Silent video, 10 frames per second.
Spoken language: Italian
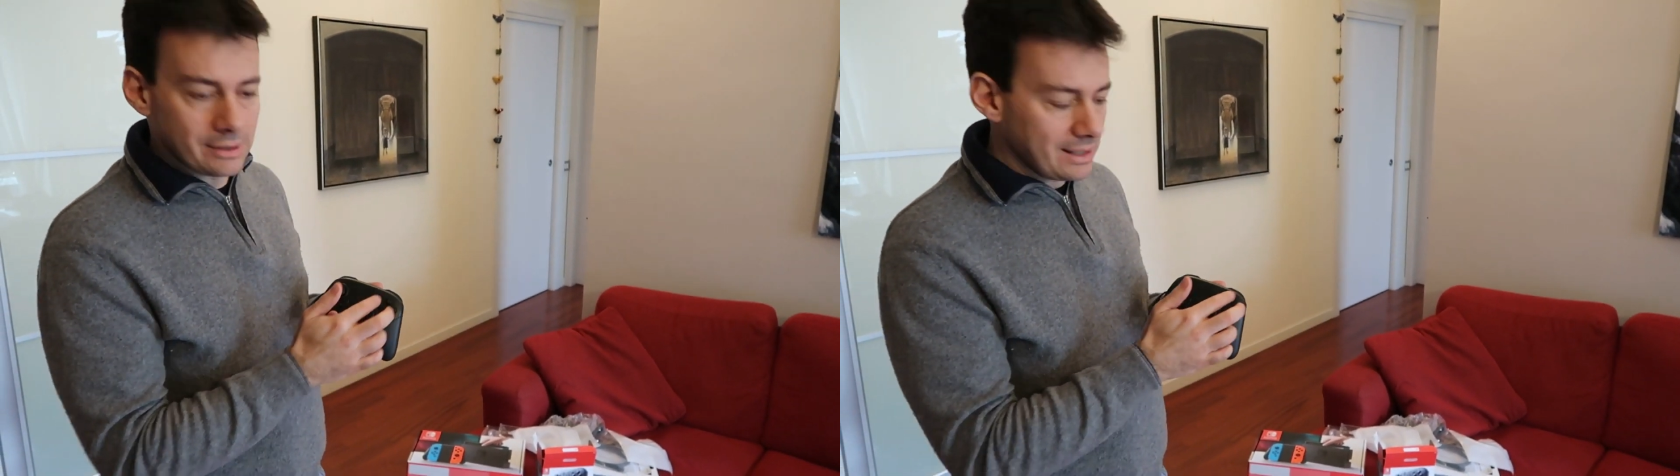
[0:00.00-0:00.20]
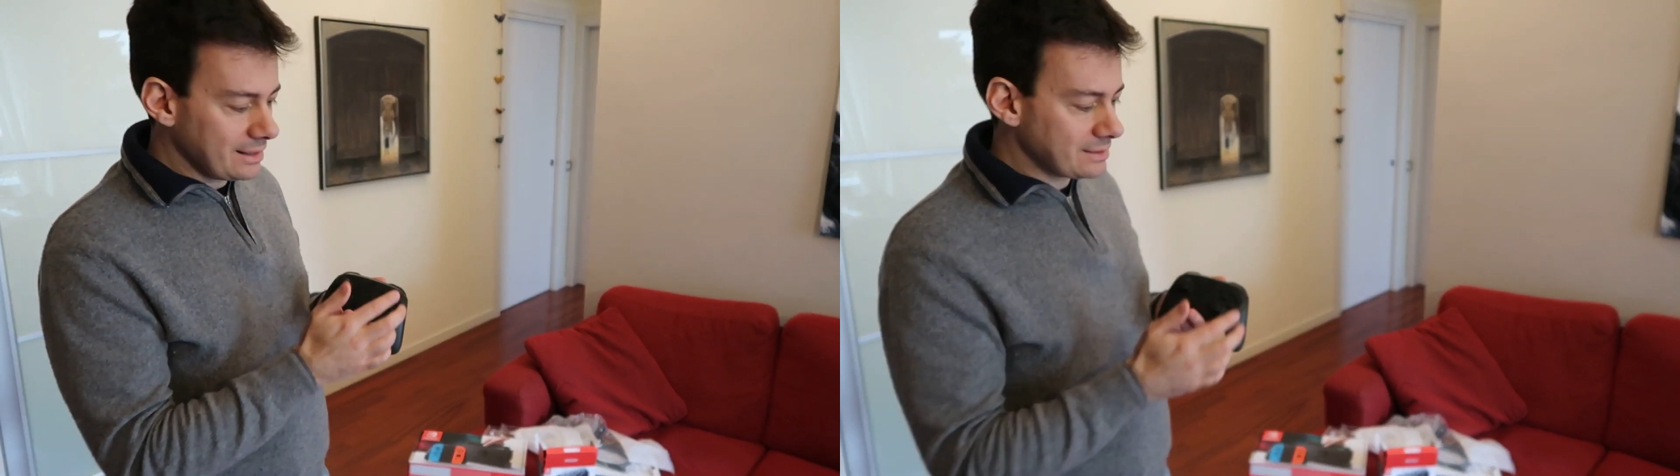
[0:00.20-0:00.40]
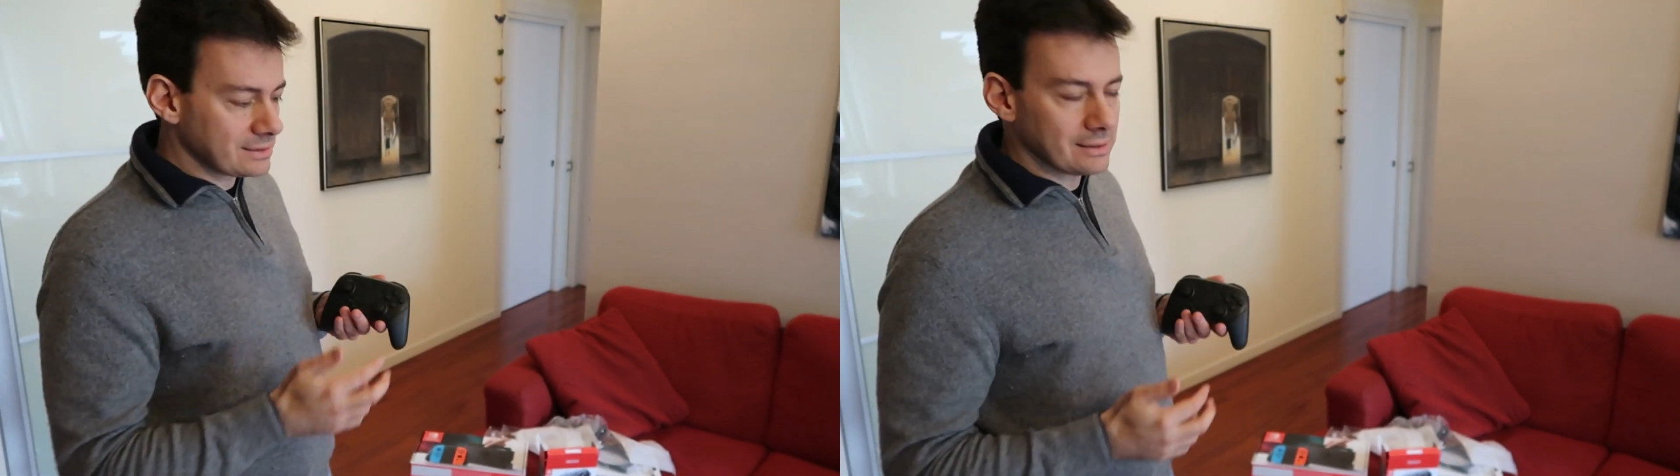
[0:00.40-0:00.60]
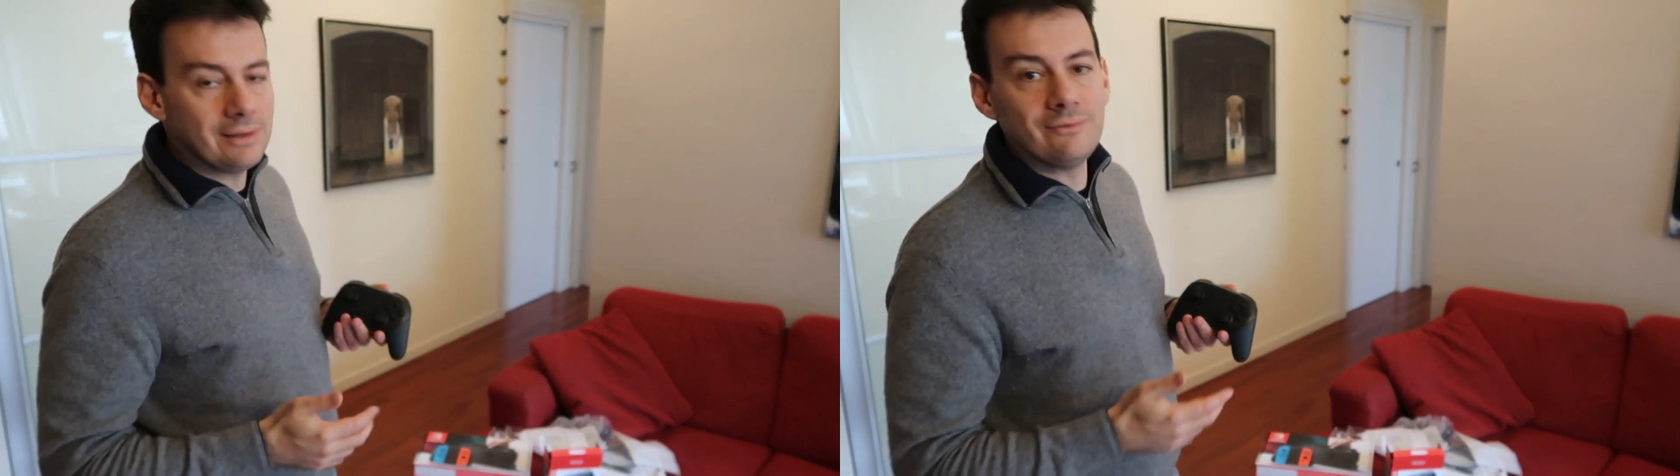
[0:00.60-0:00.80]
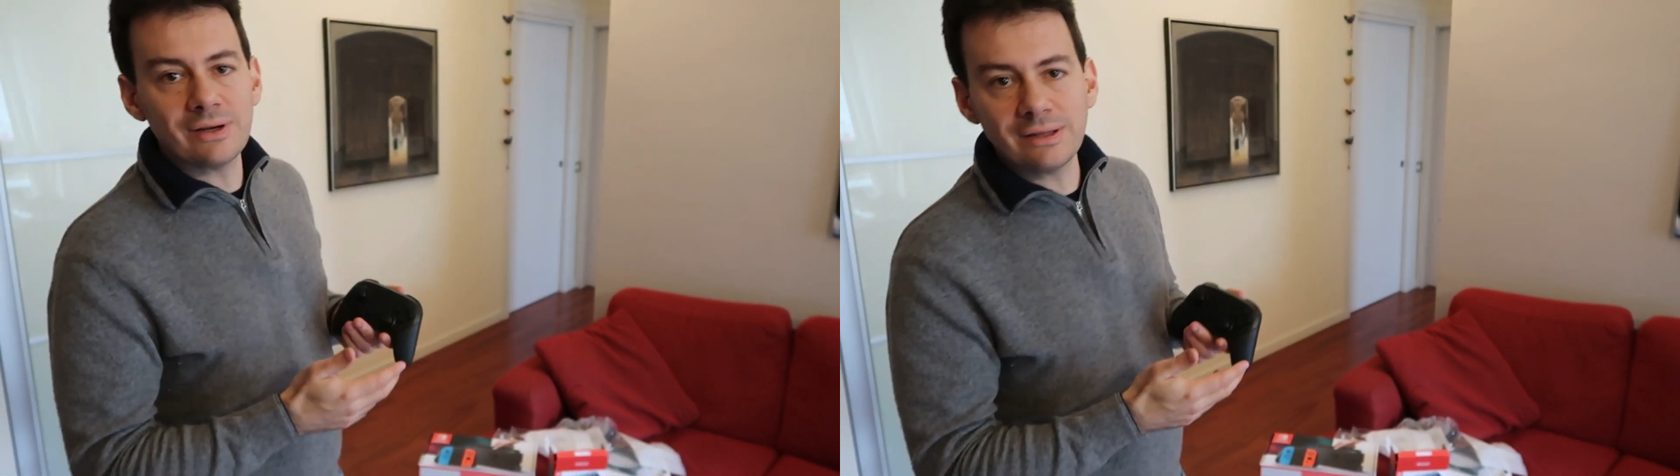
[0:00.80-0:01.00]
e X
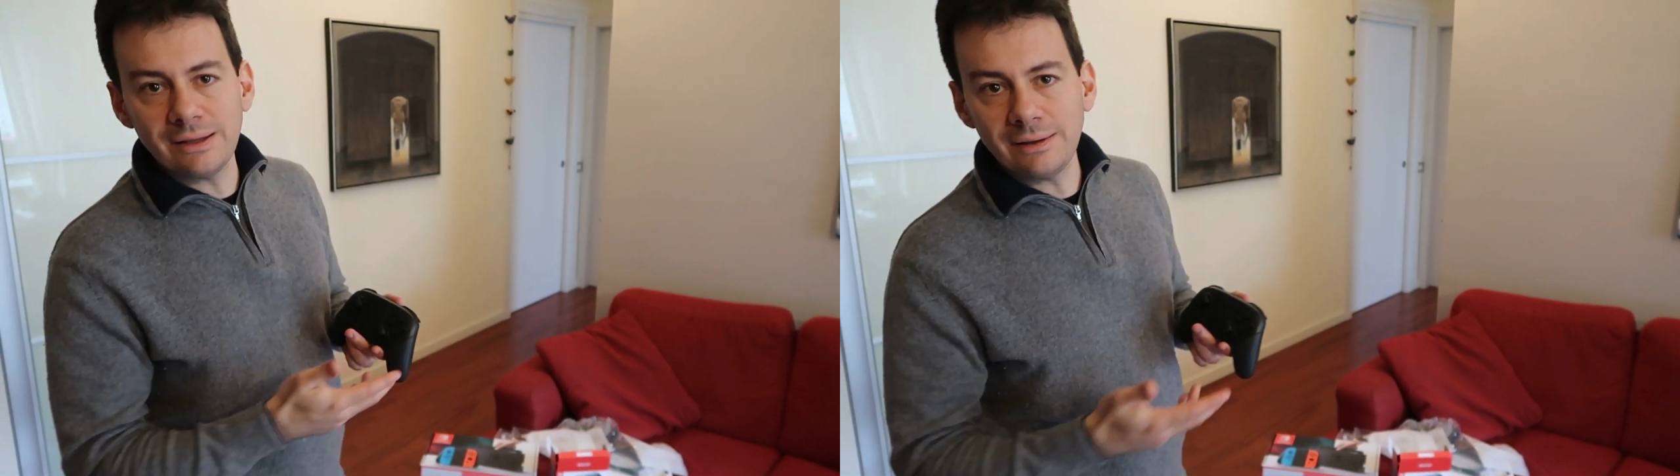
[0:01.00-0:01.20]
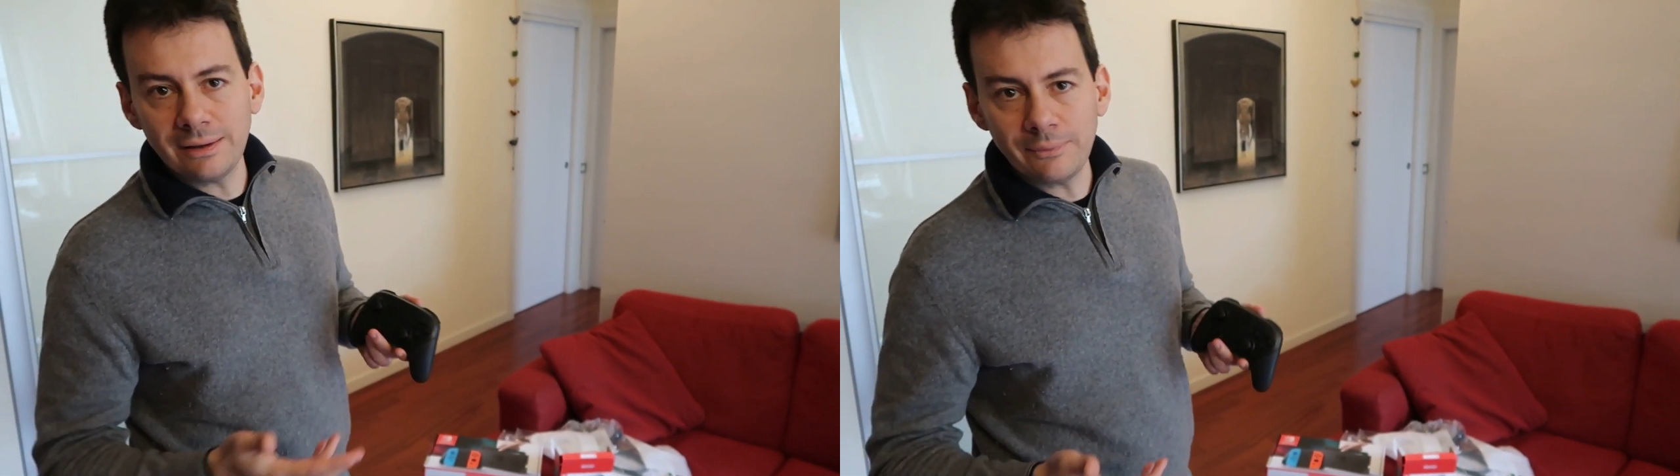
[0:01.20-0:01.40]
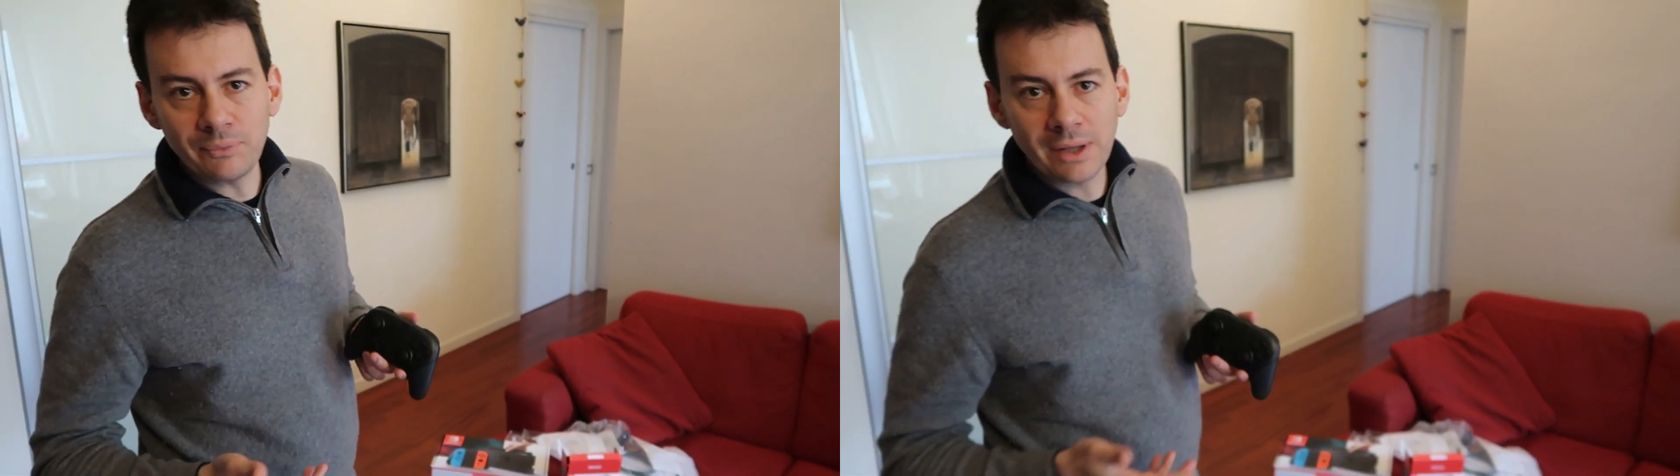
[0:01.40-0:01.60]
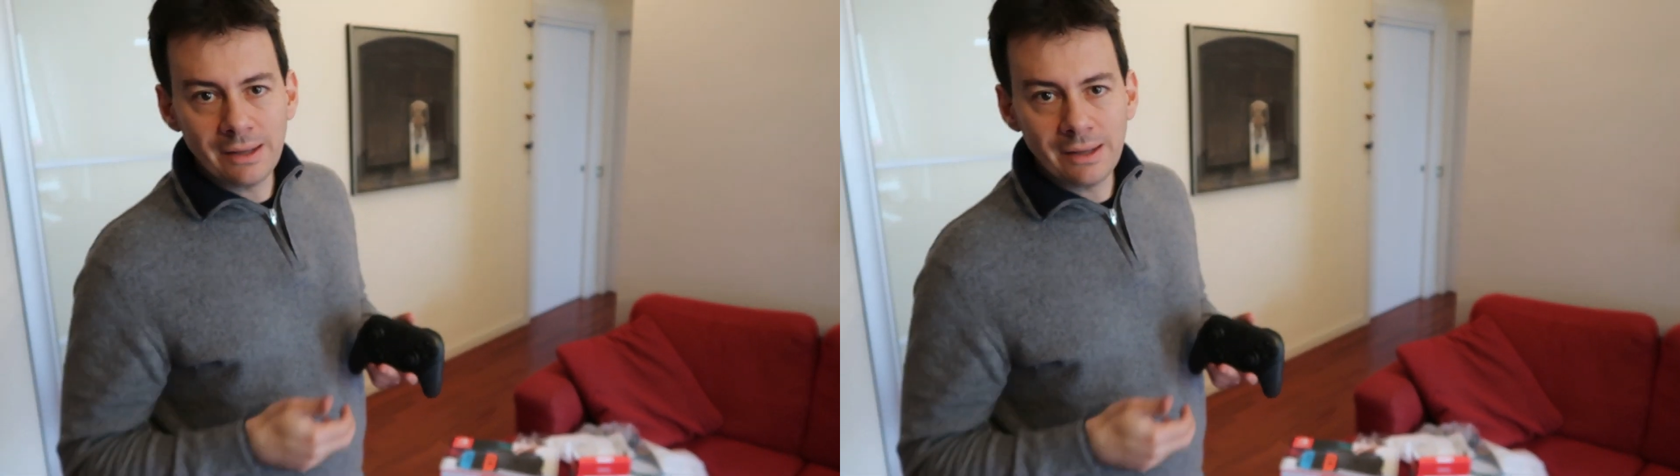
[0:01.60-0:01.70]
invertiti